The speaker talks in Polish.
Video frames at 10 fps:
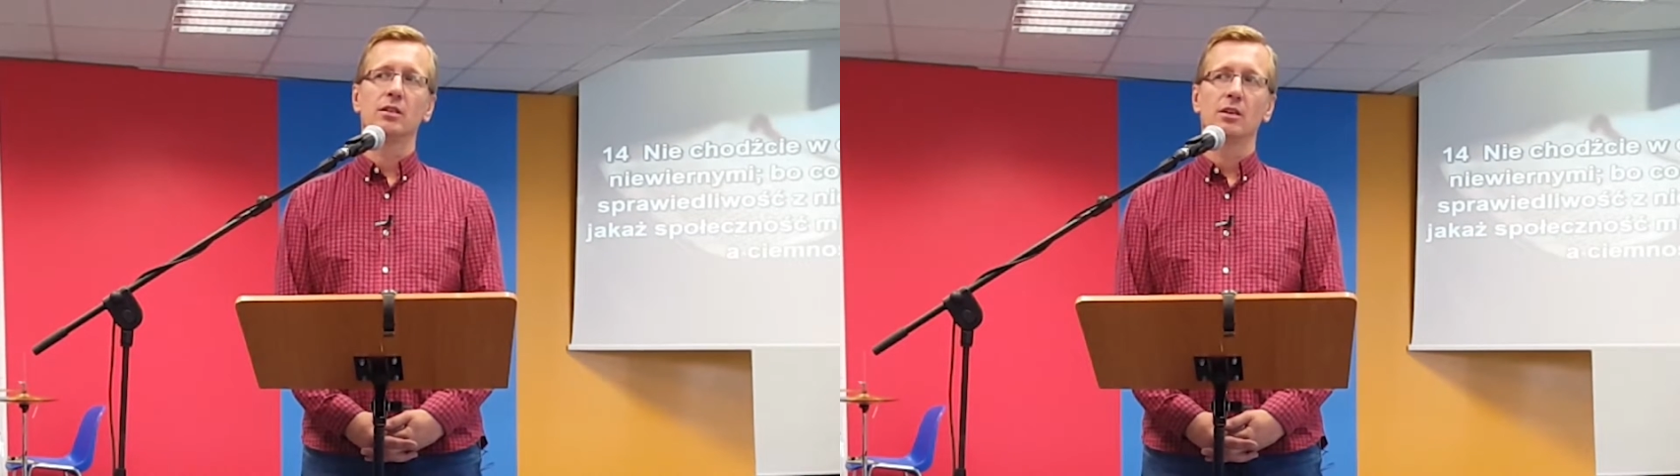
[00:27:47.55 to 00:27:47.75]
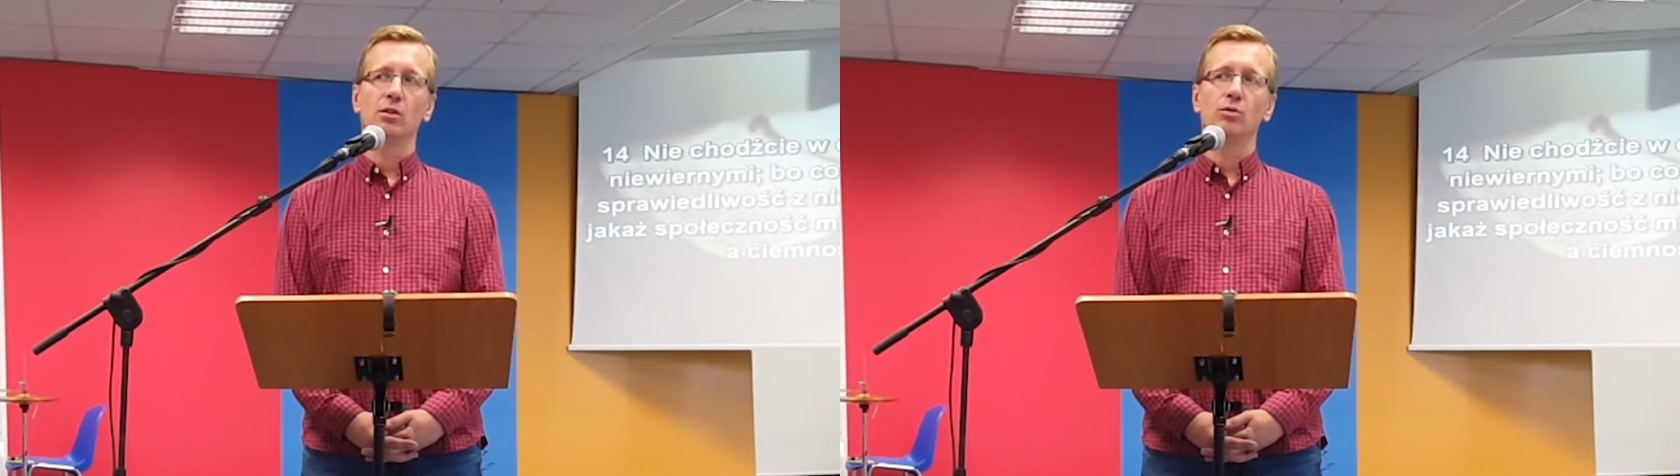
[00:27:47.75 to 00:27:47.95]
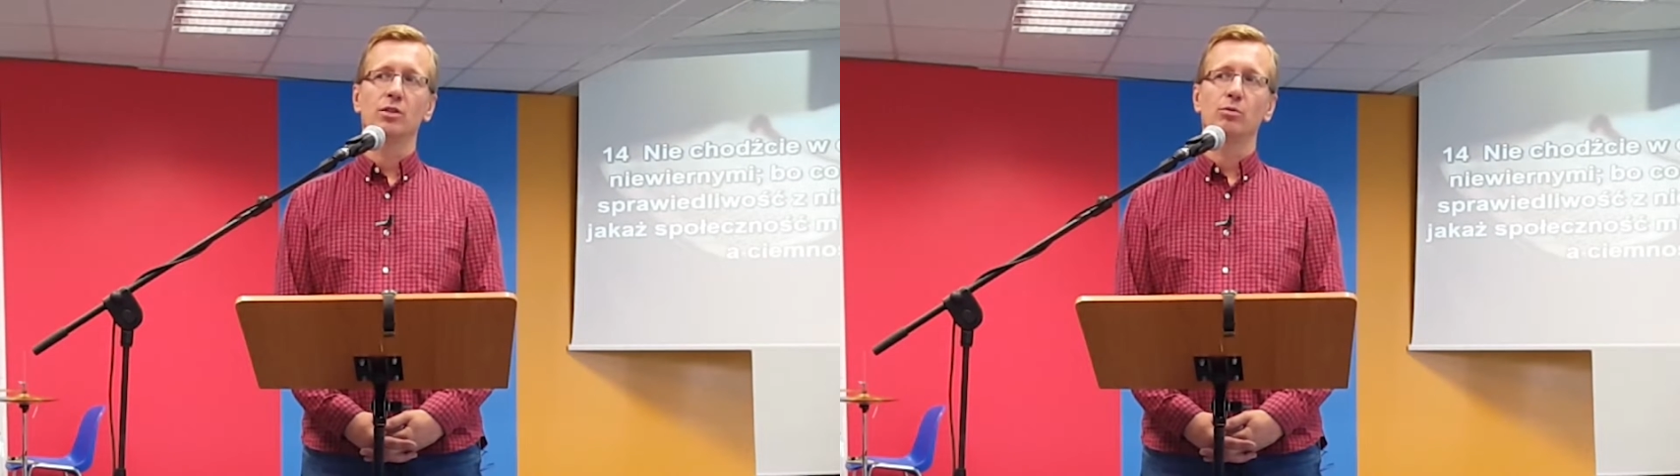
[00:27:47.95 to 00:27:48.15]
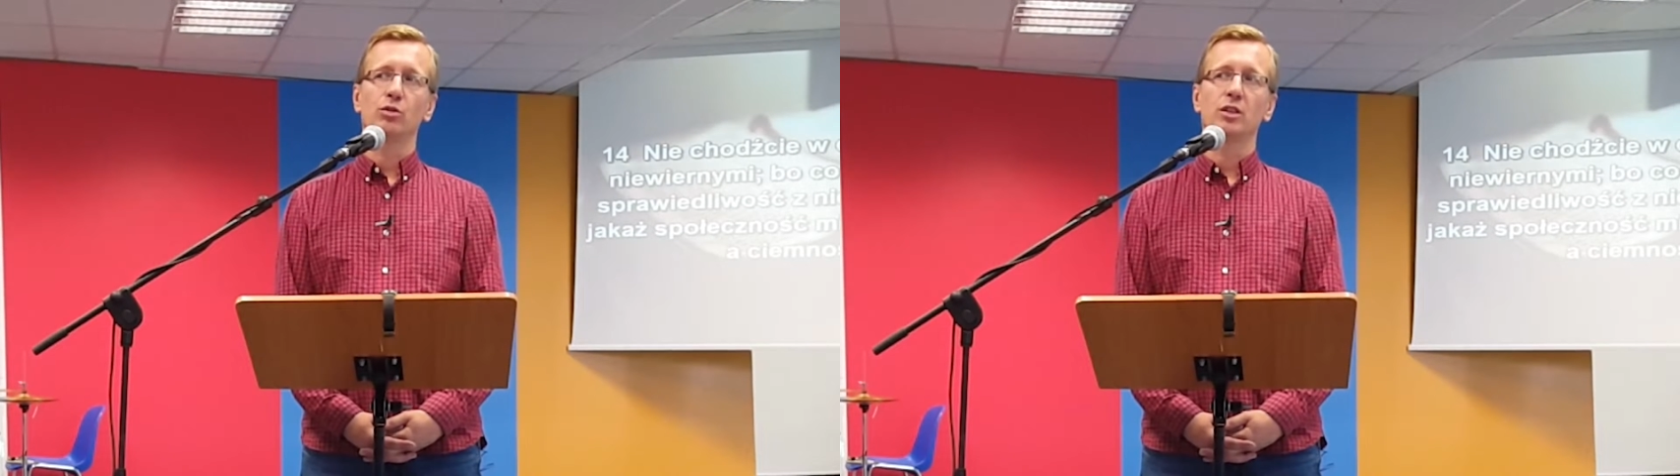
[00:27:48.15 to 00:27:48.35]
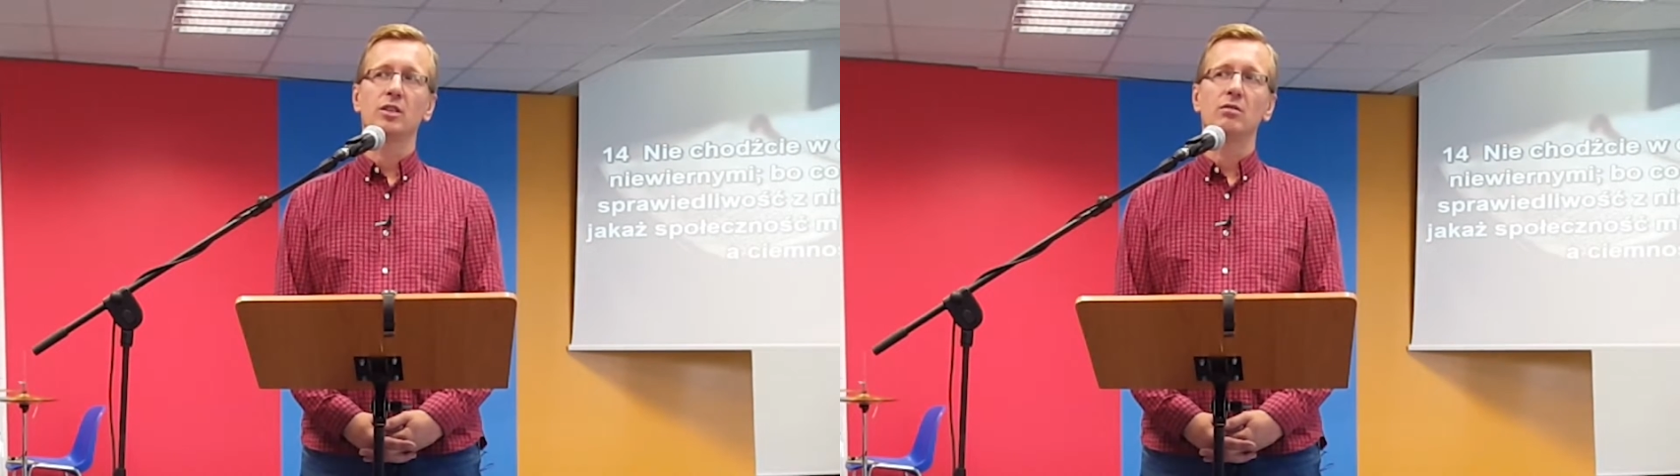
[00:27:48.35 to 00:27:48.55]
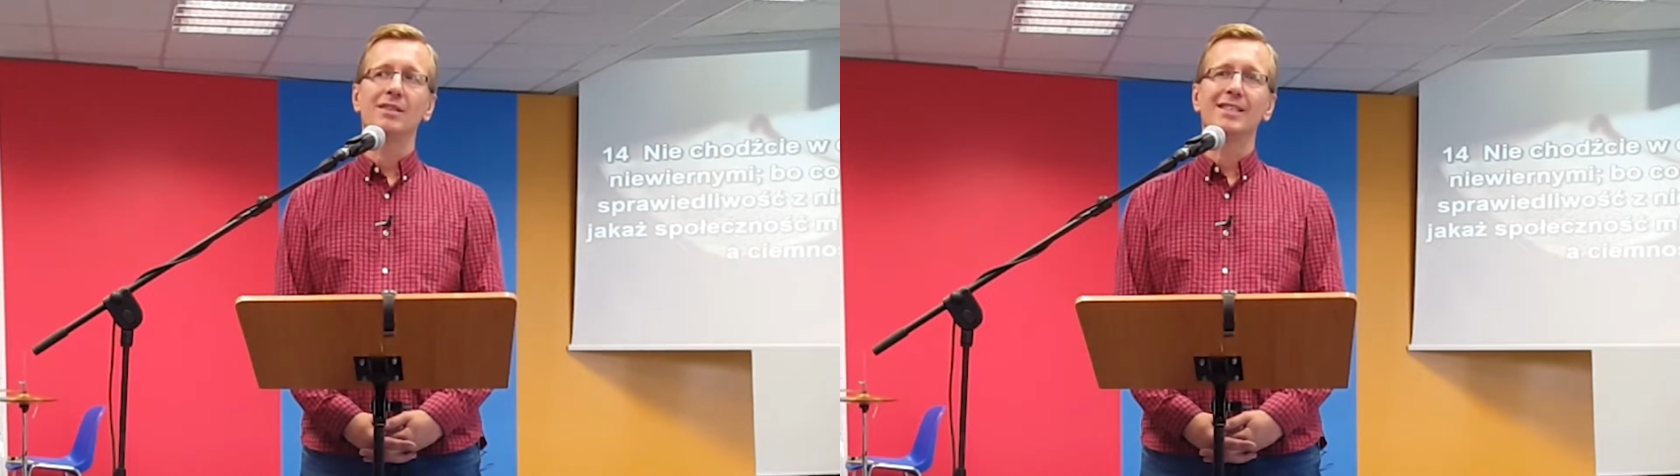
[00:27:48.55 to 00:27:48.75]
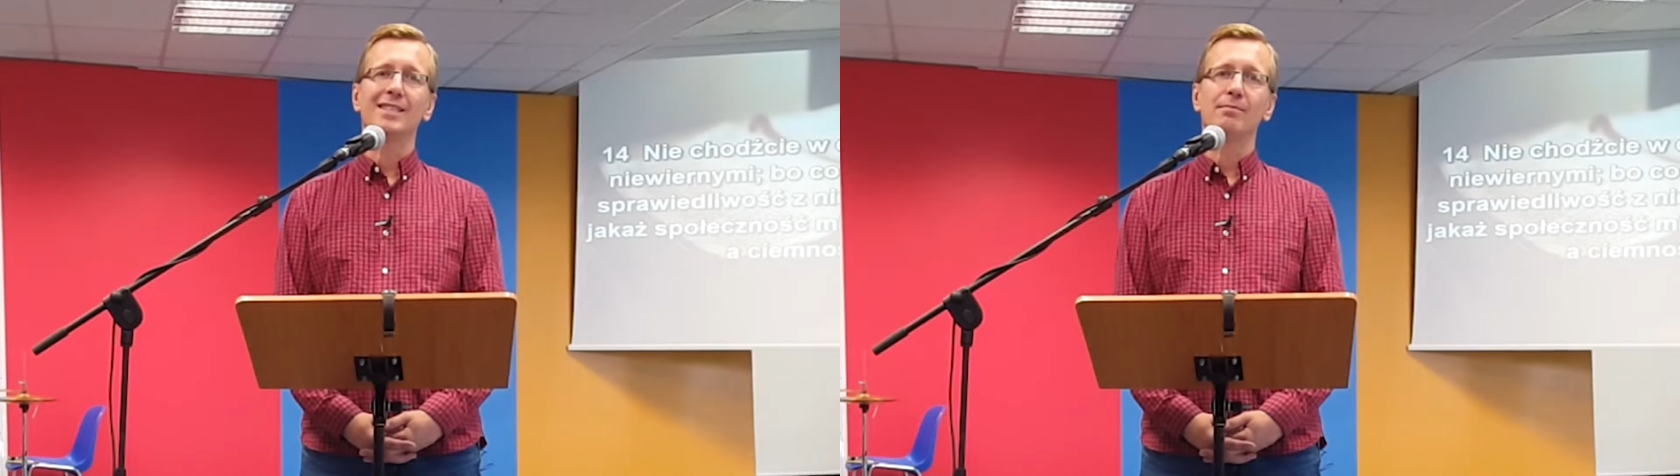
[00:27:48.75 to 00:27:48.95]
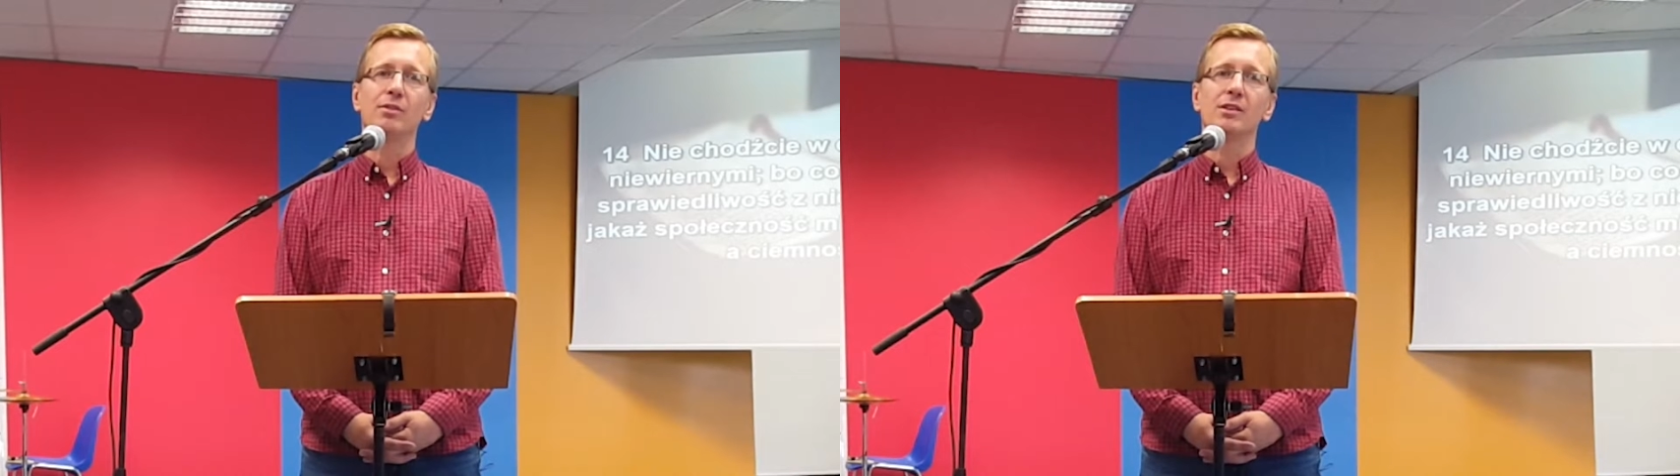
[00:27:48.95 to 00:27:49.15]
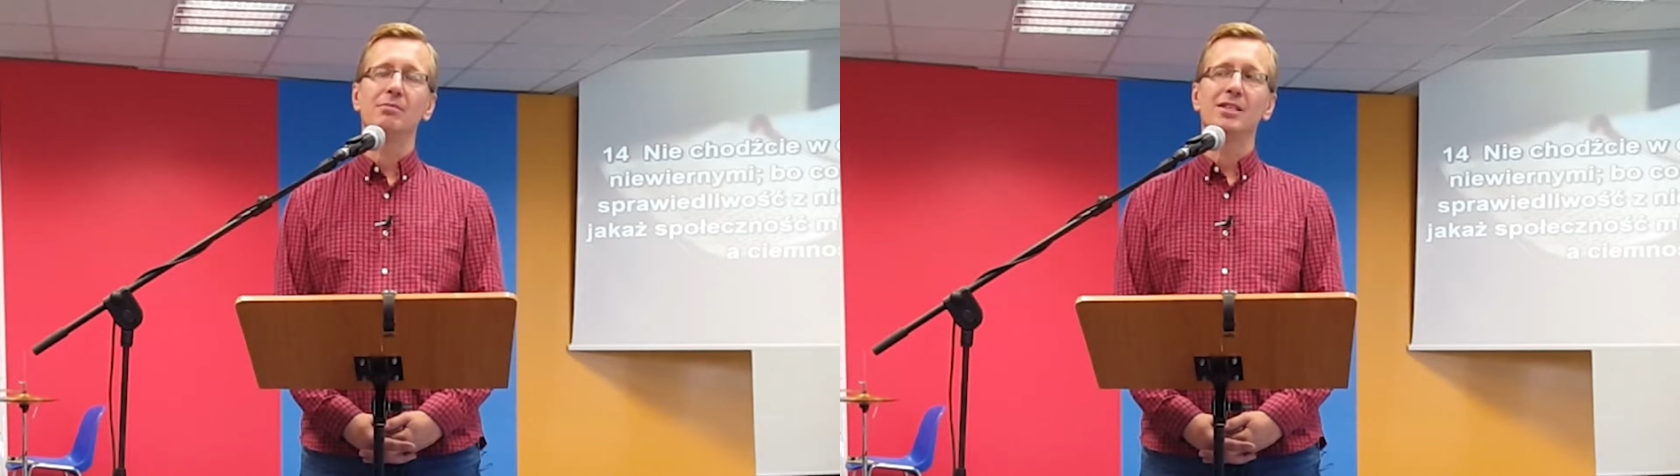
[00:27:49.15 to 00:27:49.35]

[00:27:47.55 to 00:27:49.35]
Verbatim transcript: ludziom, którzy chcą iść za Bogiem i